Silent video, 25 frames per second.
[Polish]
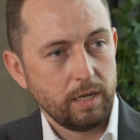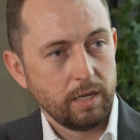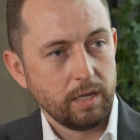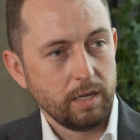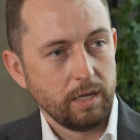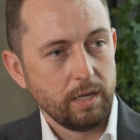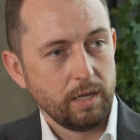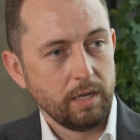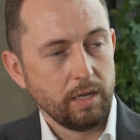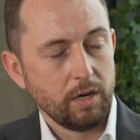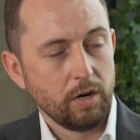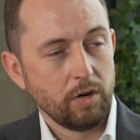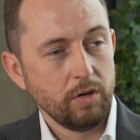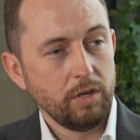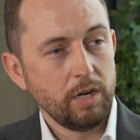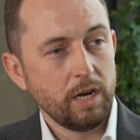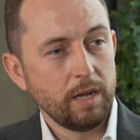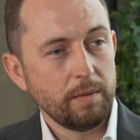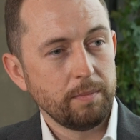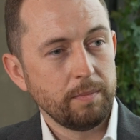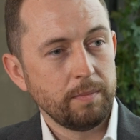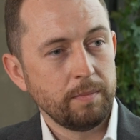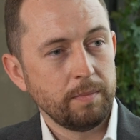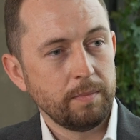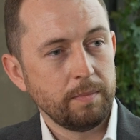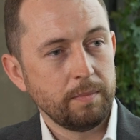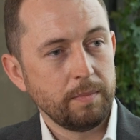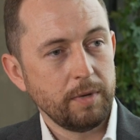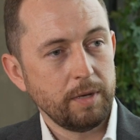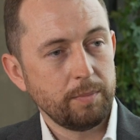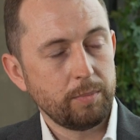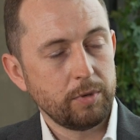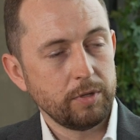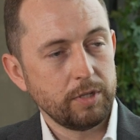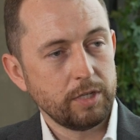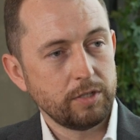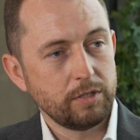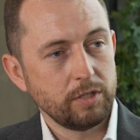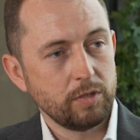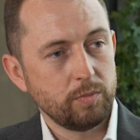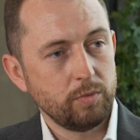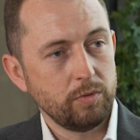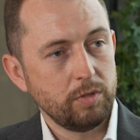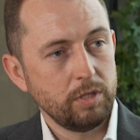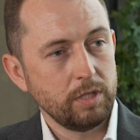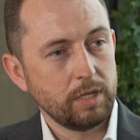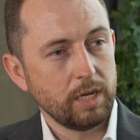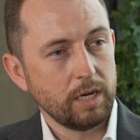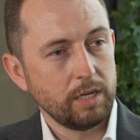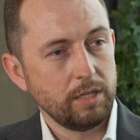E, o ile my po naszych
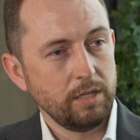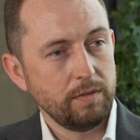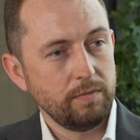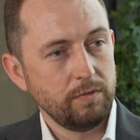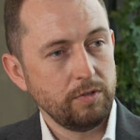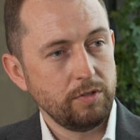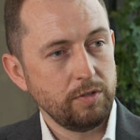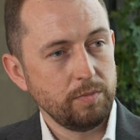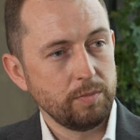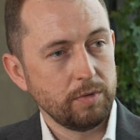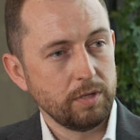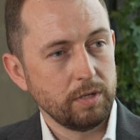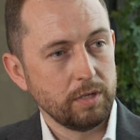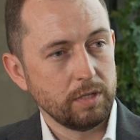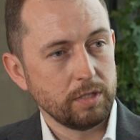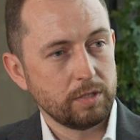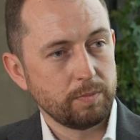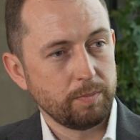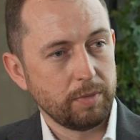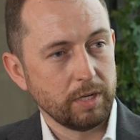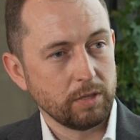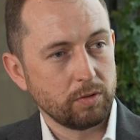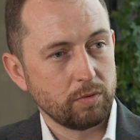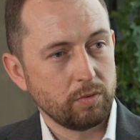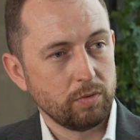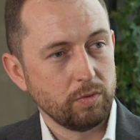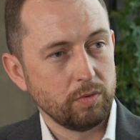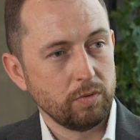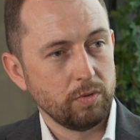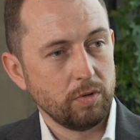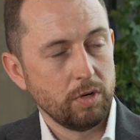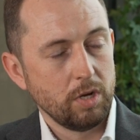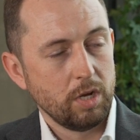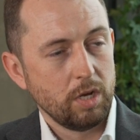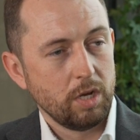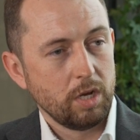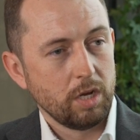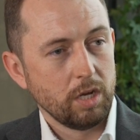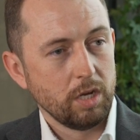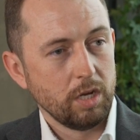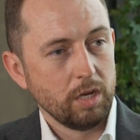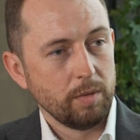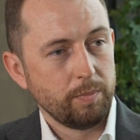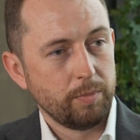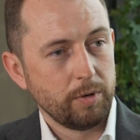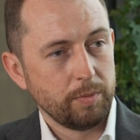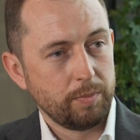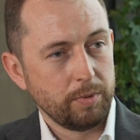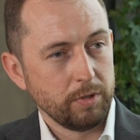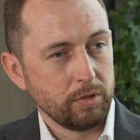budynkach nie widzimy spadku
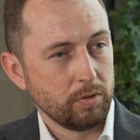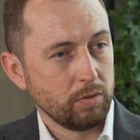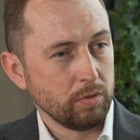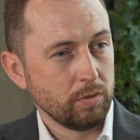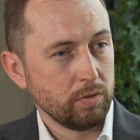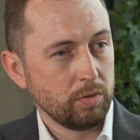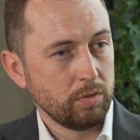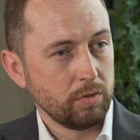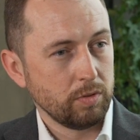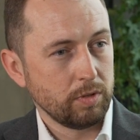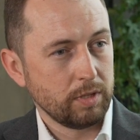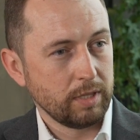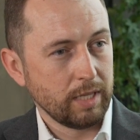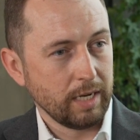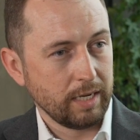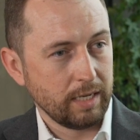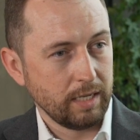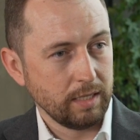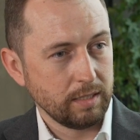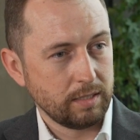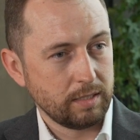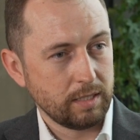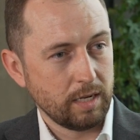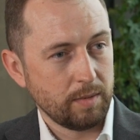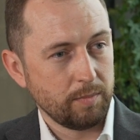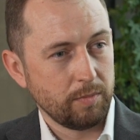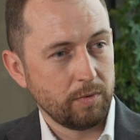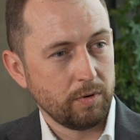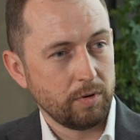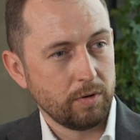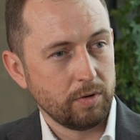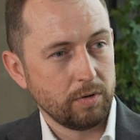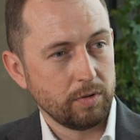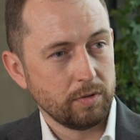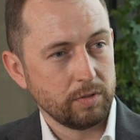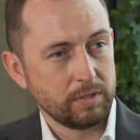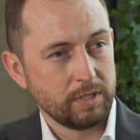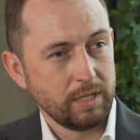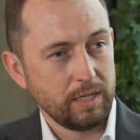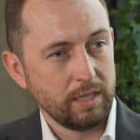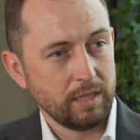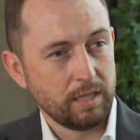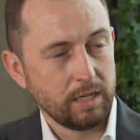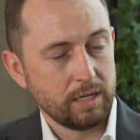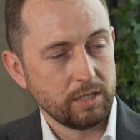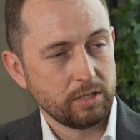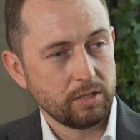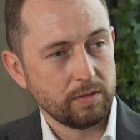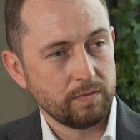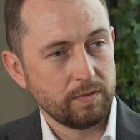e, popytu, takie samo
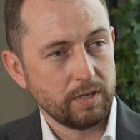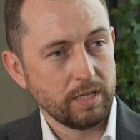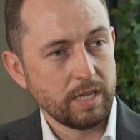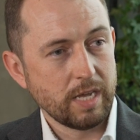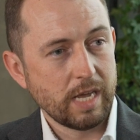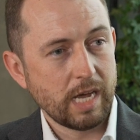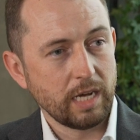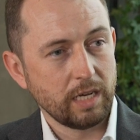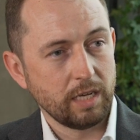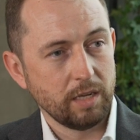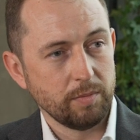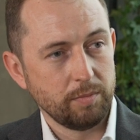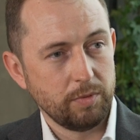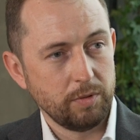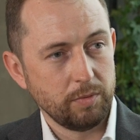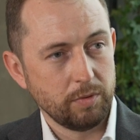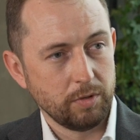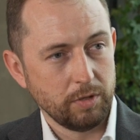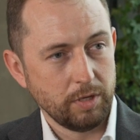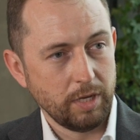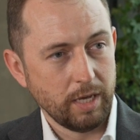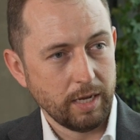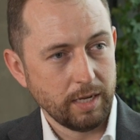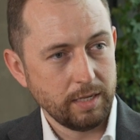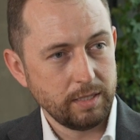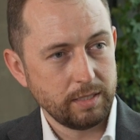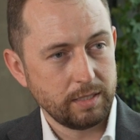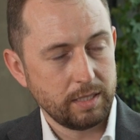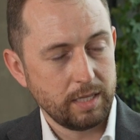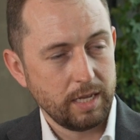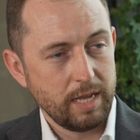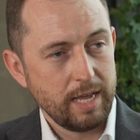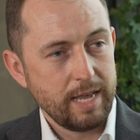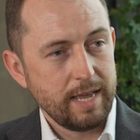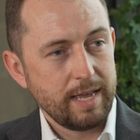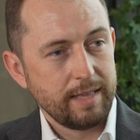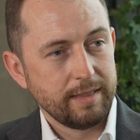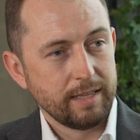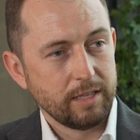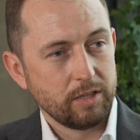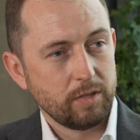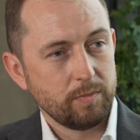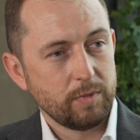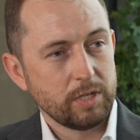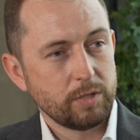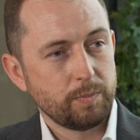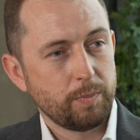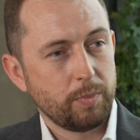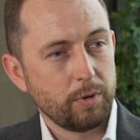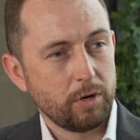zainteresowanie, jakie było, jest.
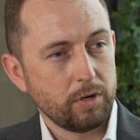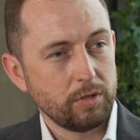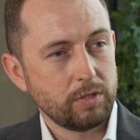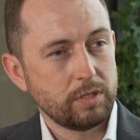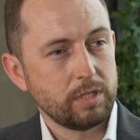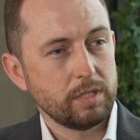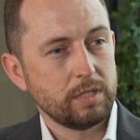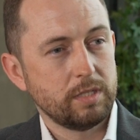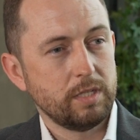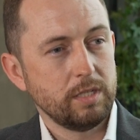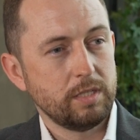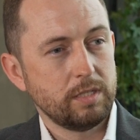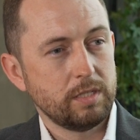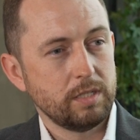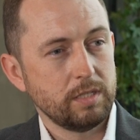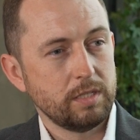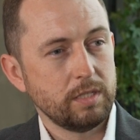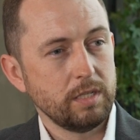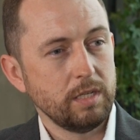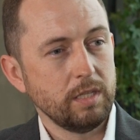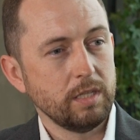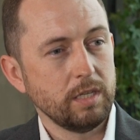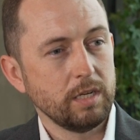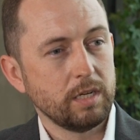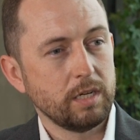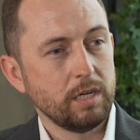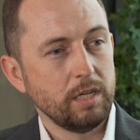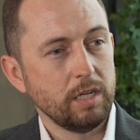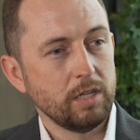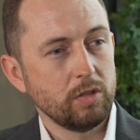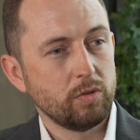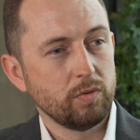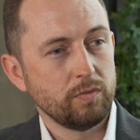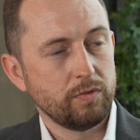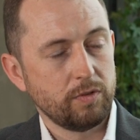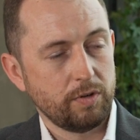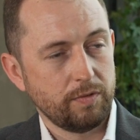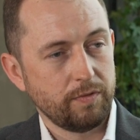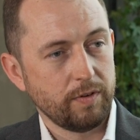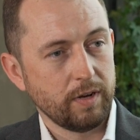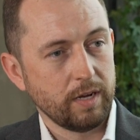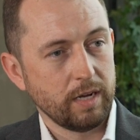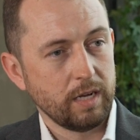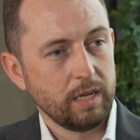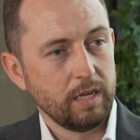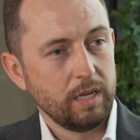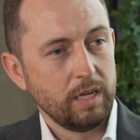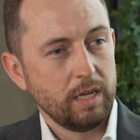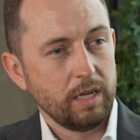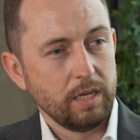Natomiast proces decyzyjny klientów
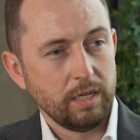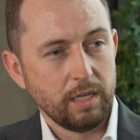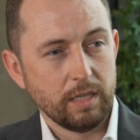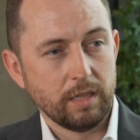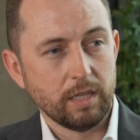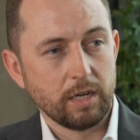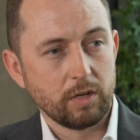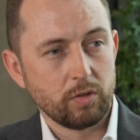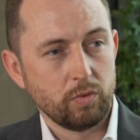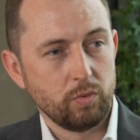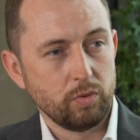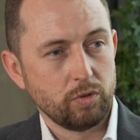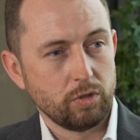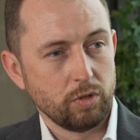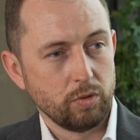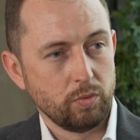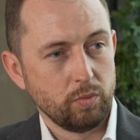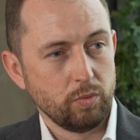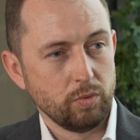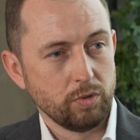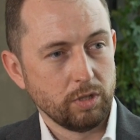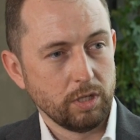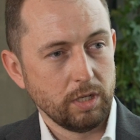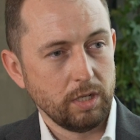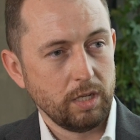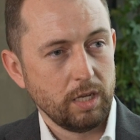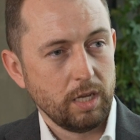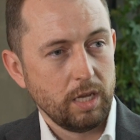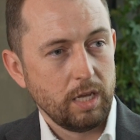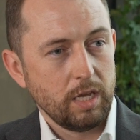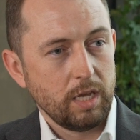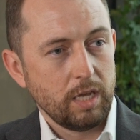trwa jednak dużo dłużej.